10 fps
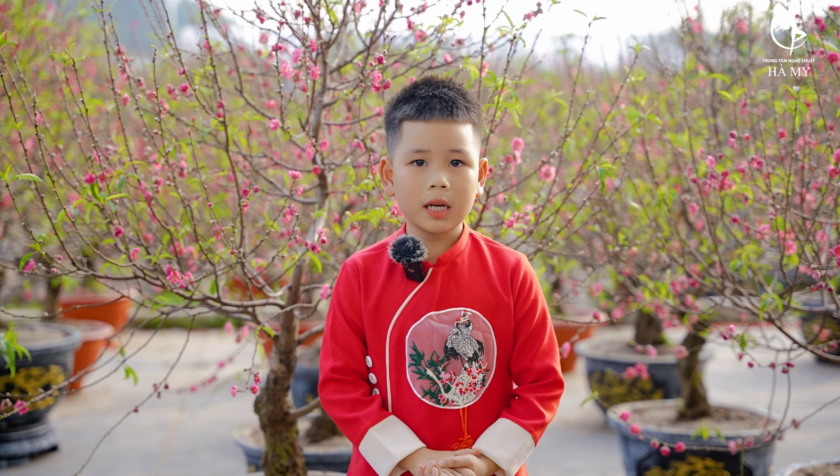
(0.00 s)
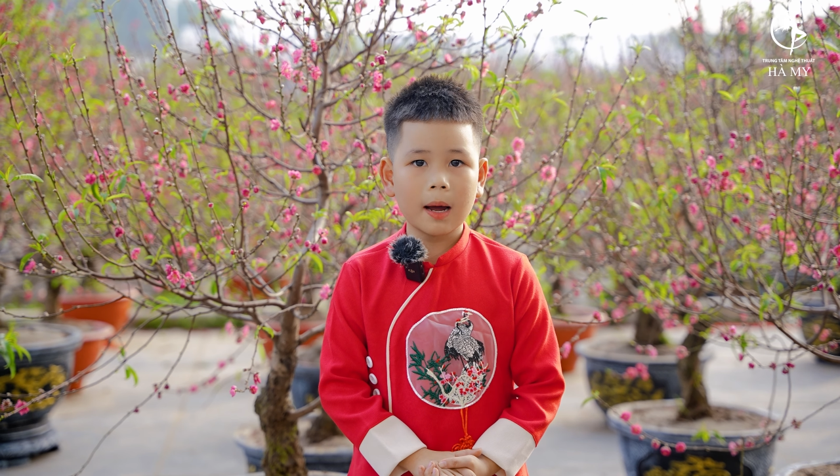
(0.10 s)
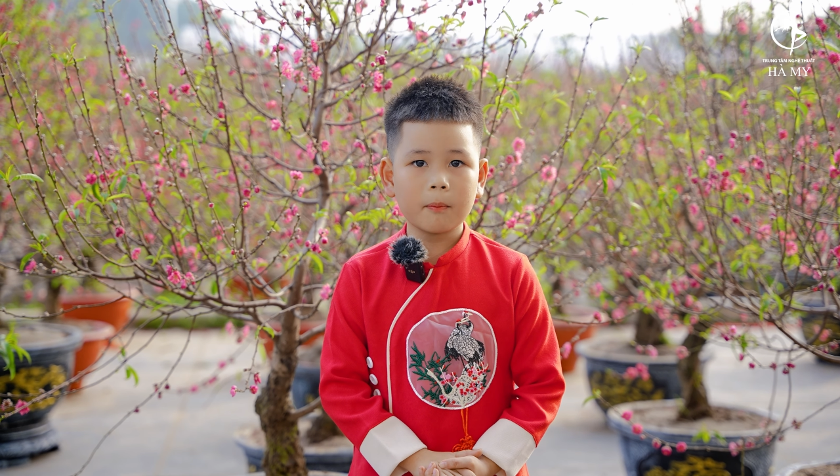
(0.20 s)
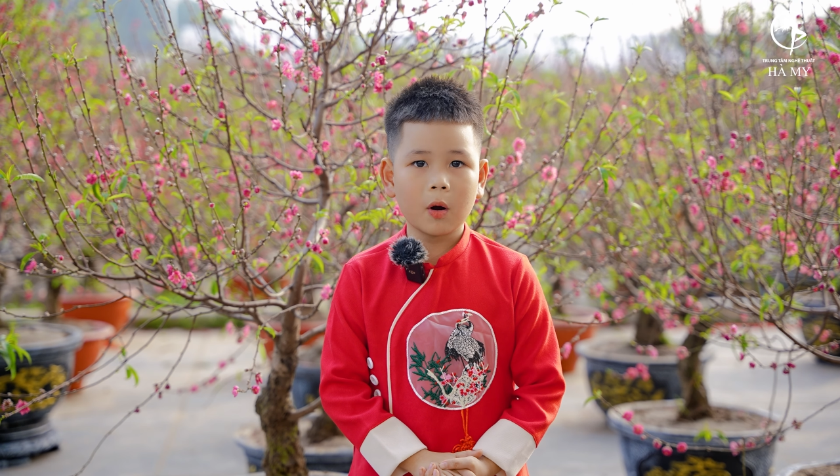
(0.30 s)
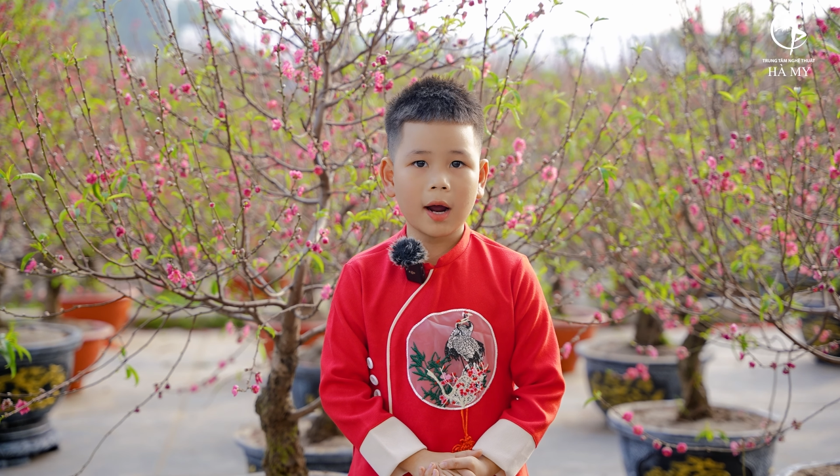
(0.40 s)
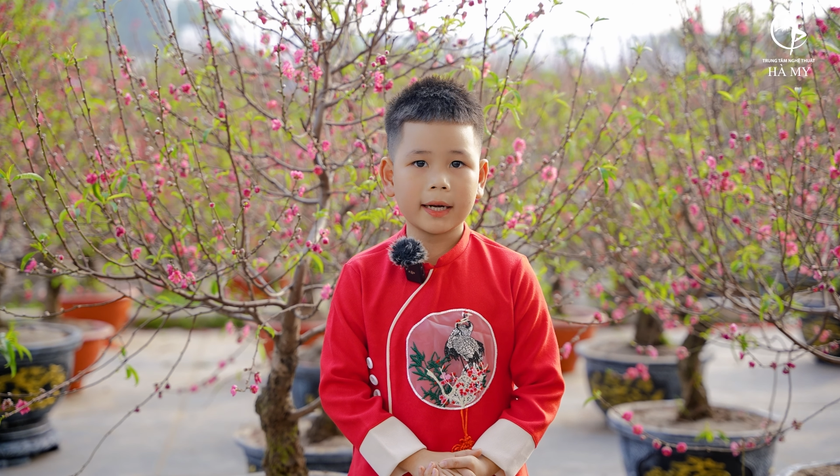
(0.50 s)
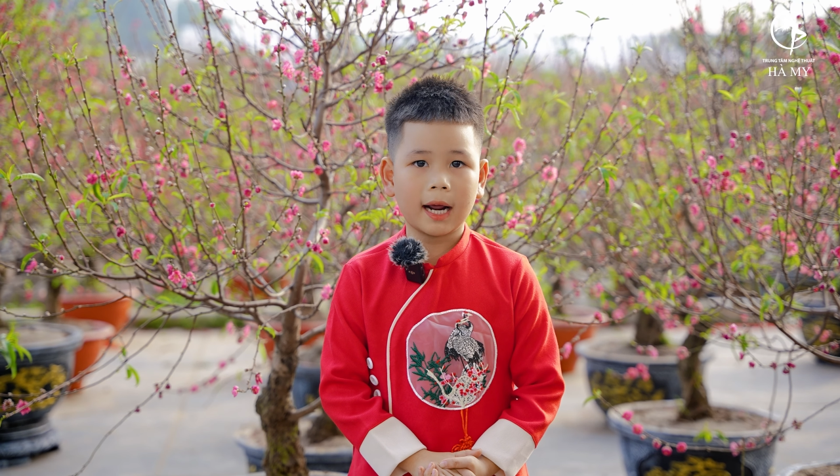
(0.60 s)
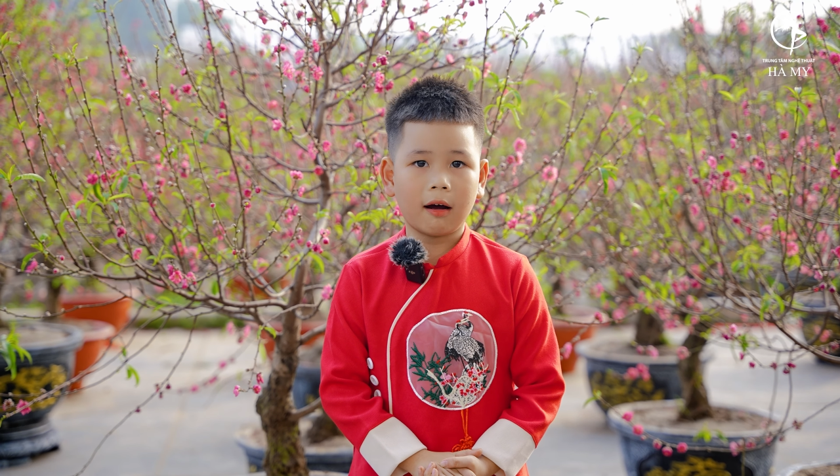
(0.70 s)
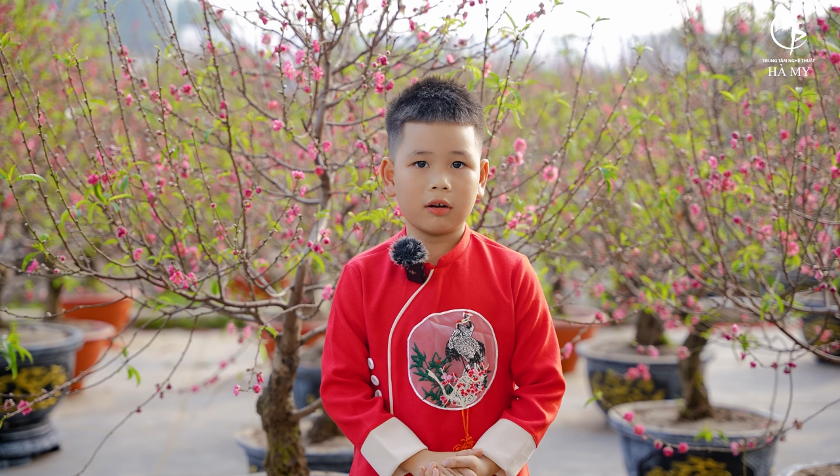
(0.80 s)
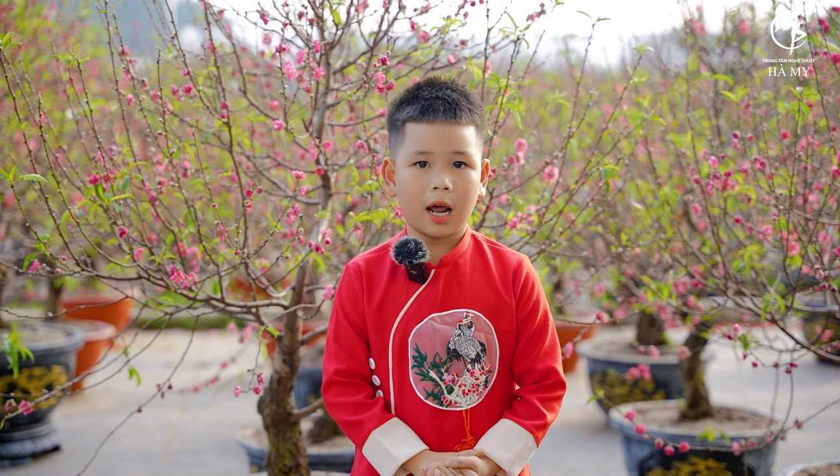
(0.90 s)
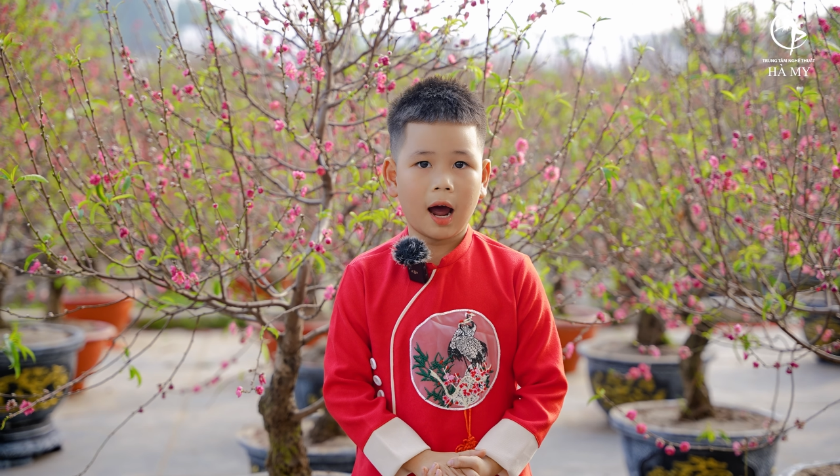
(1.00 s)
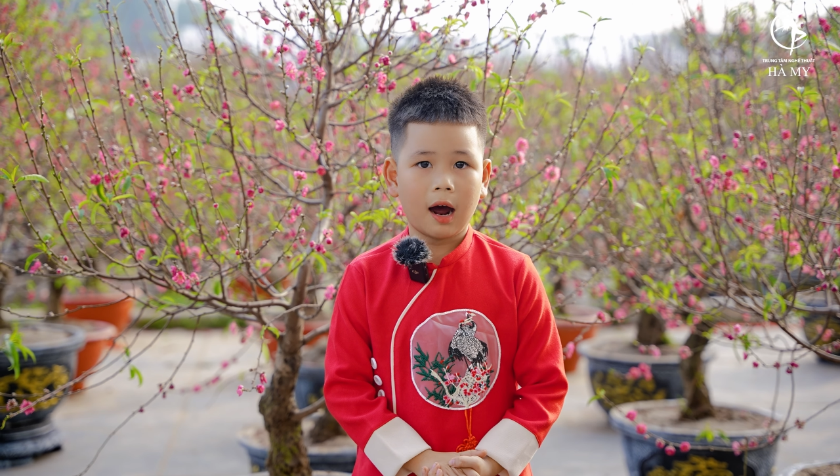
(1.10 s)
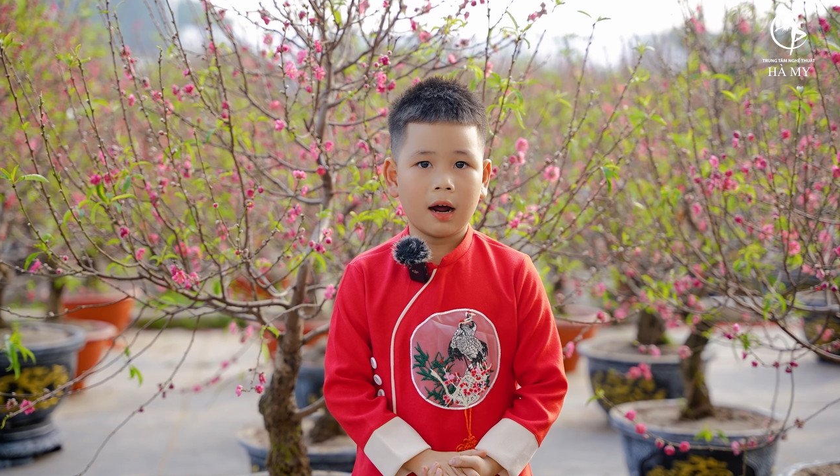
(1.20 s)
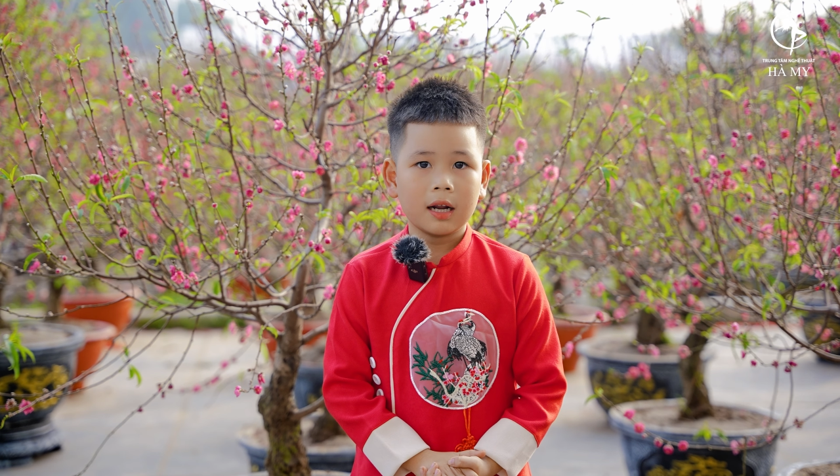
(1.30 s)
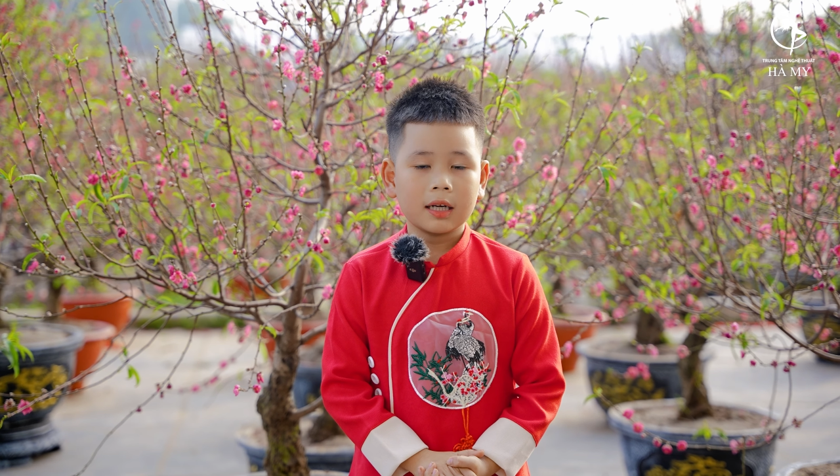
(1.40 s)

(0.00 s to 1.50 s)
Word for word: năm hoa đào lỏ